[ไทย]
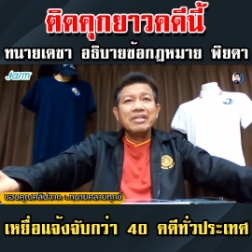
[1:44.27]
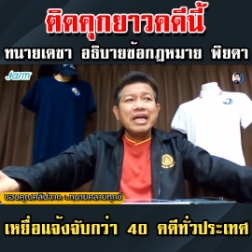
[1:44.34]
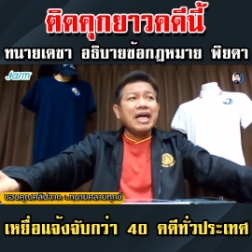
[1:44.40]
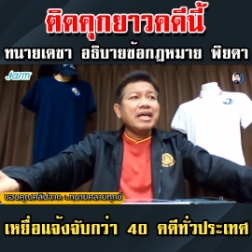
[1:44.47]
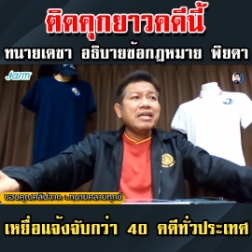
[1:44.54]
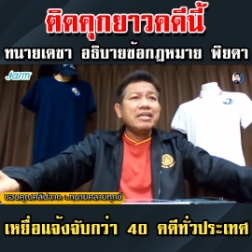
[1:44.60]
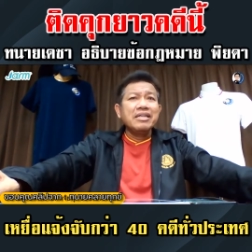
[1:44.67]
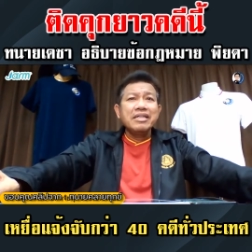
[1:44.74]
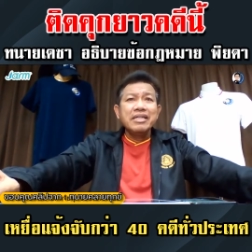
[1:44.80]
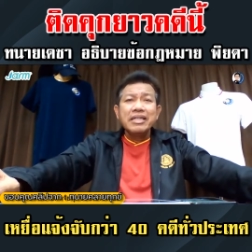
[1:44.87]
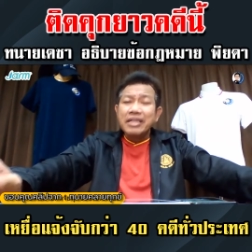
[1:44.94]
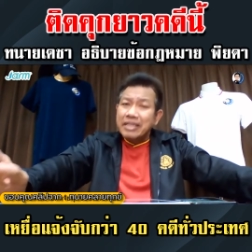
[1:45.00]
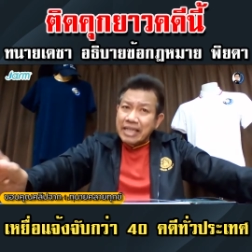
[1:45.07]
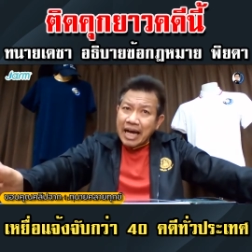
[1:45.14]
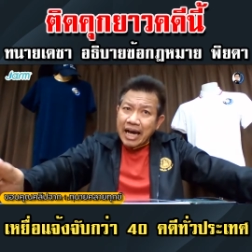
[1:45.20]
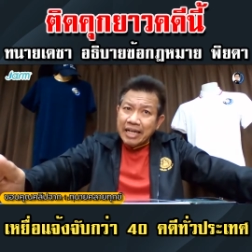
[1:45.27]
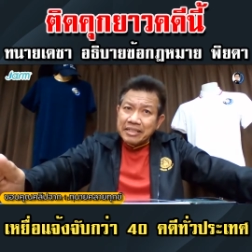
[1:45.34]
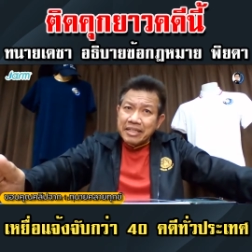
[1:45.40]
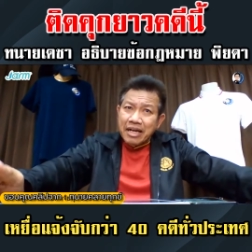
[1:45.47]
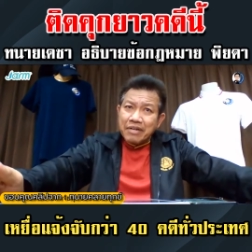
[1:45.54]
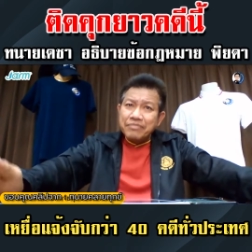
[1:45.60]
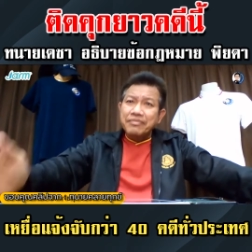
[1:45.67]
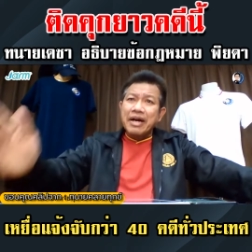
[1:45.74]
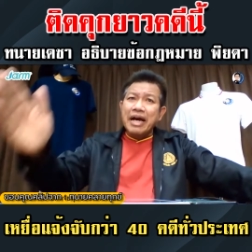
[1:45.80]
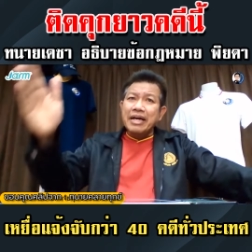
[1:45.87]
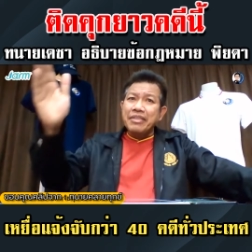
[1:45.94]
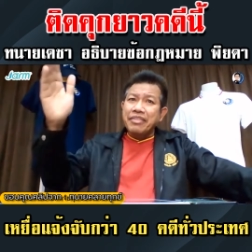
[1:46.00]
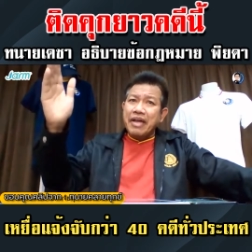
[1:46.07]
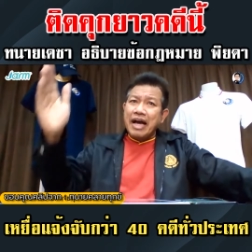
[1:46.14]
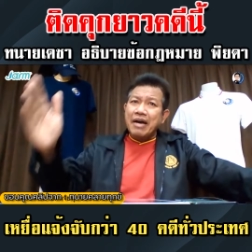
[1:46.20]
นะญาติทางฝ่า
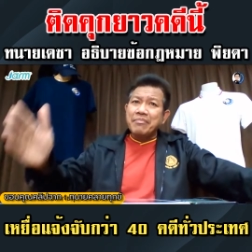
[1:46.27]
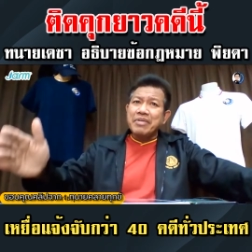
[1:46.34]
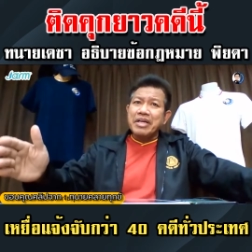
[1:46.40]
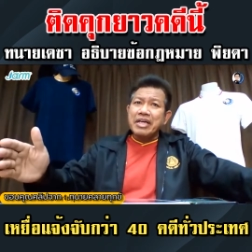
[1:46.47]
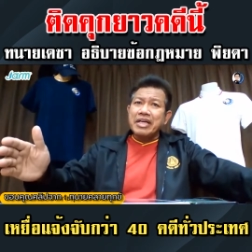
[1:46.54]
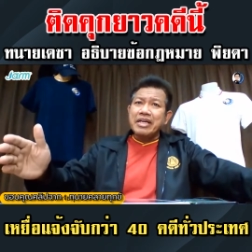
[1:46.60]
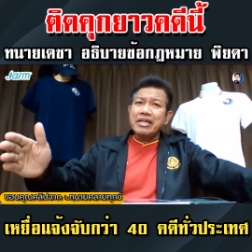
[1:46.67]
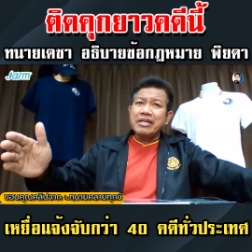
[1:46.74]
ยสามี